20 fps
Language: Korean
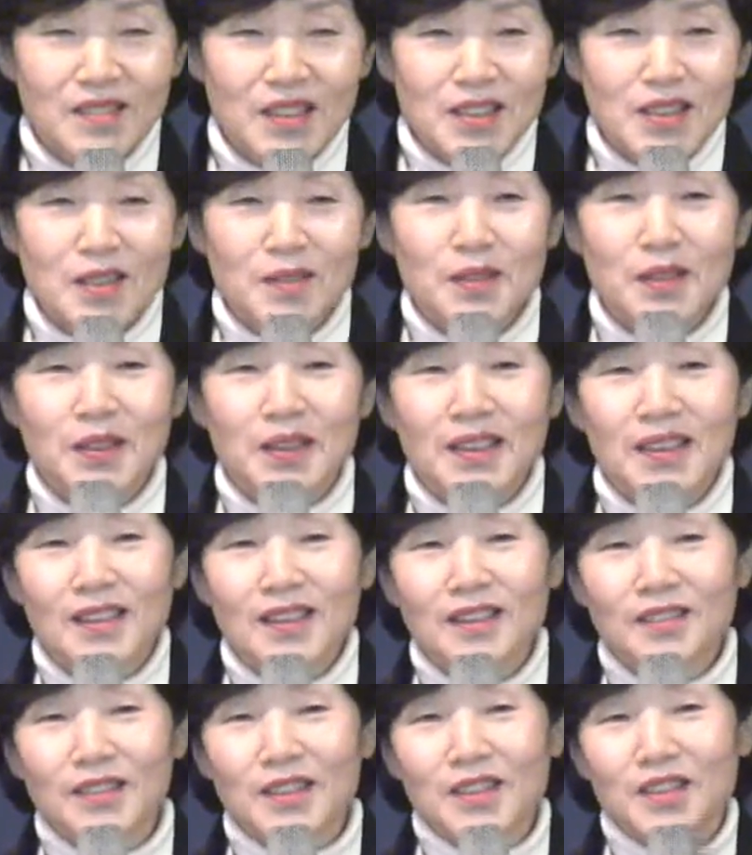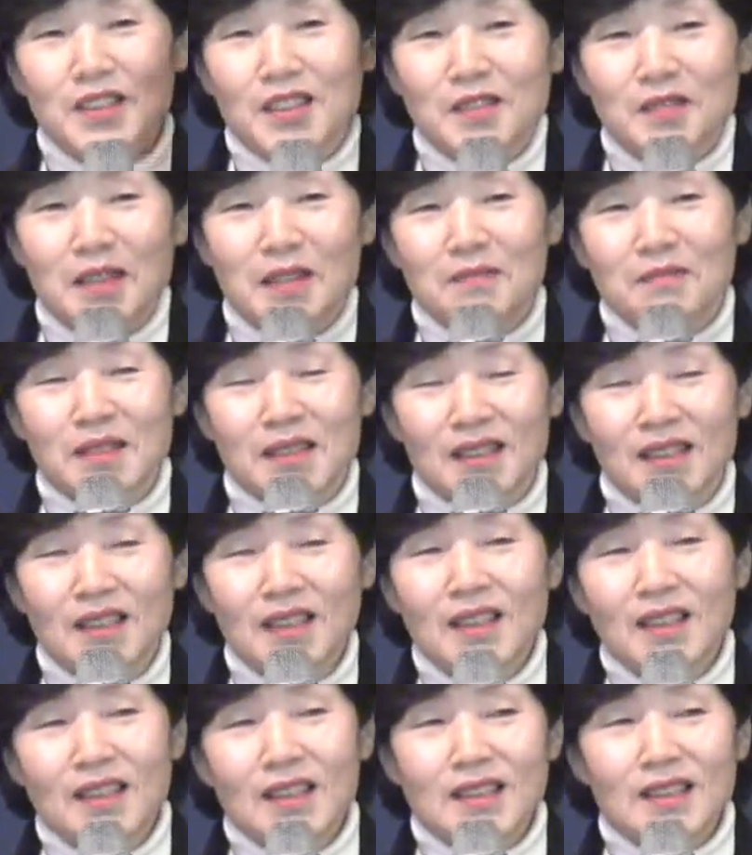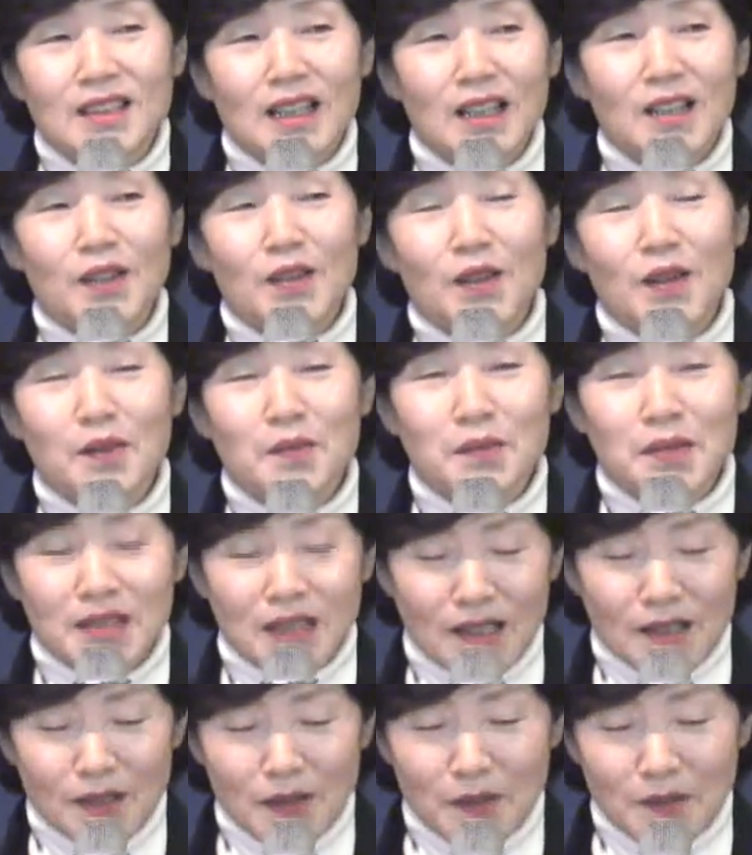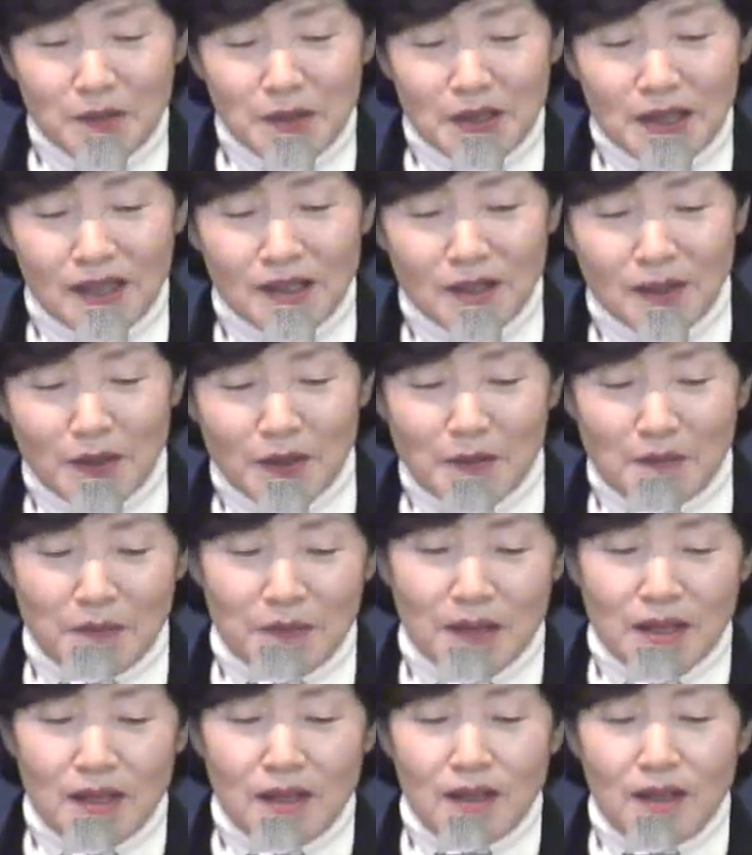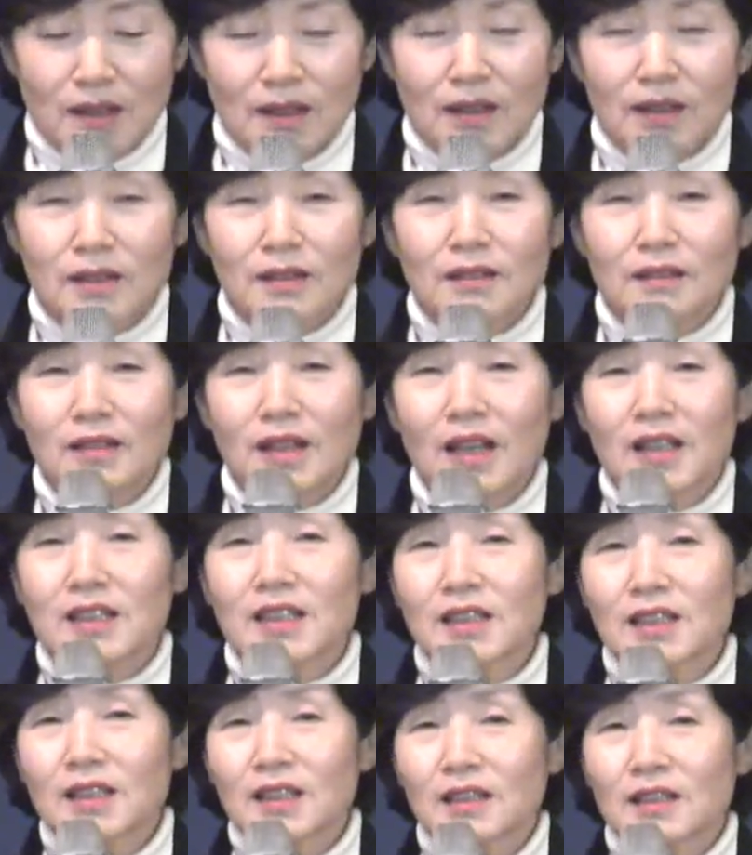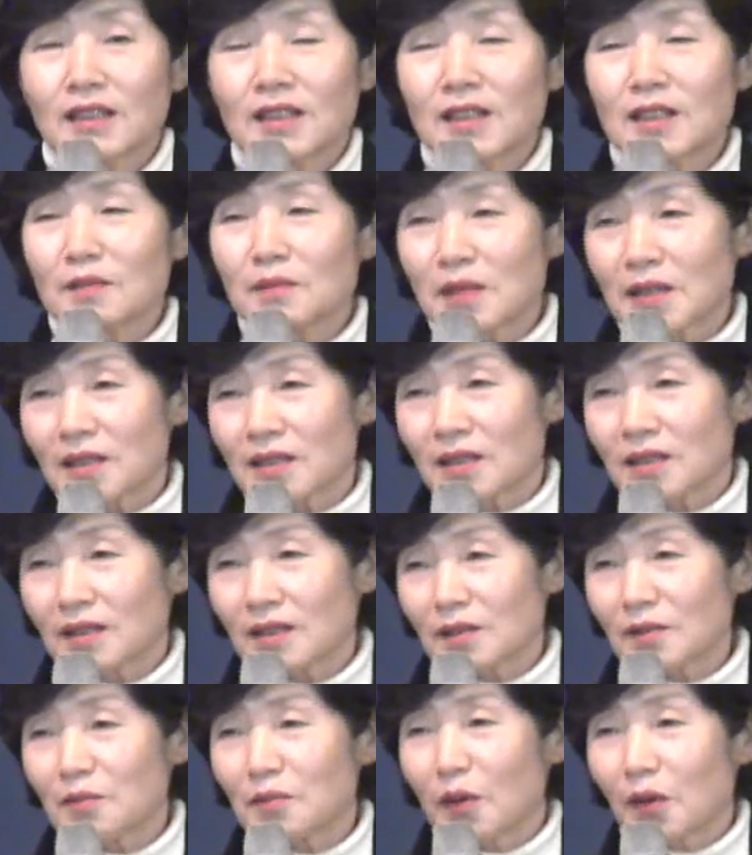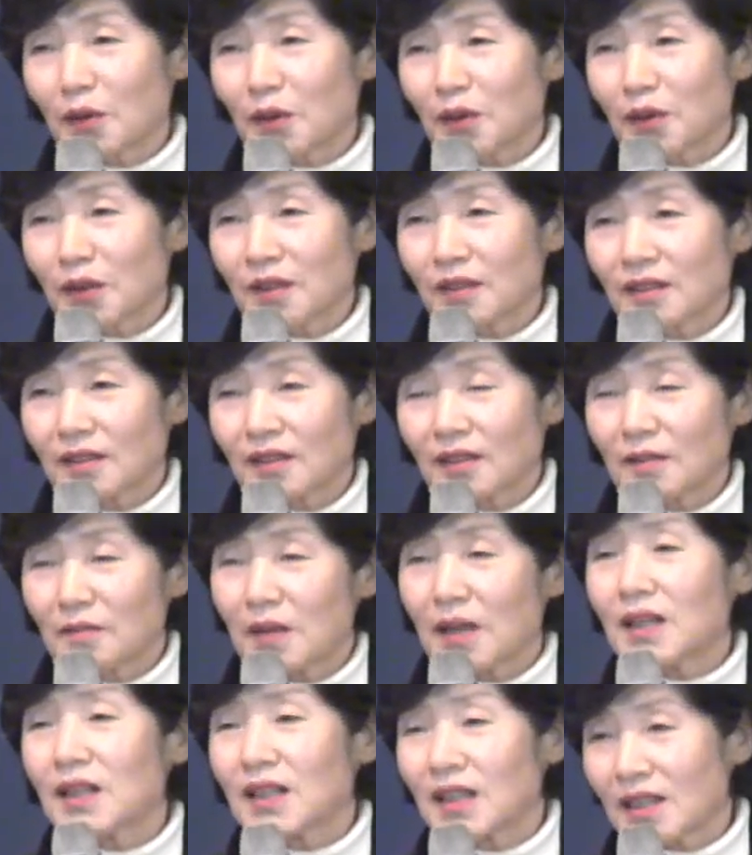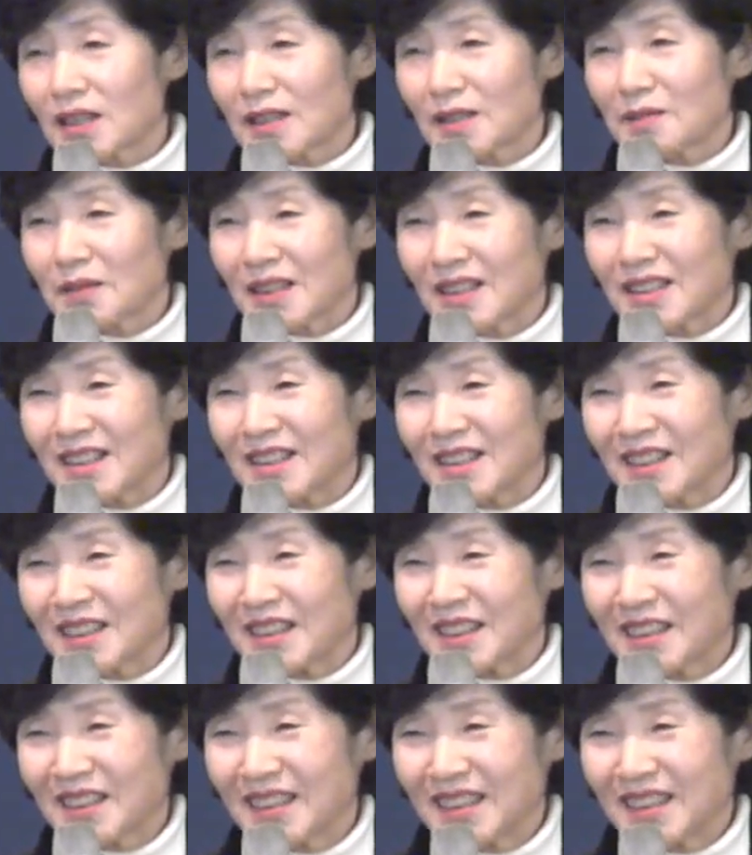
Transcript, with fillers: 외쳐볼까요? 우리 주님 앞에. 샬롬, 샬롬, 샬롬. 그리고 아직 크리스마스가 좀 멀어요. 메리 크리스마스.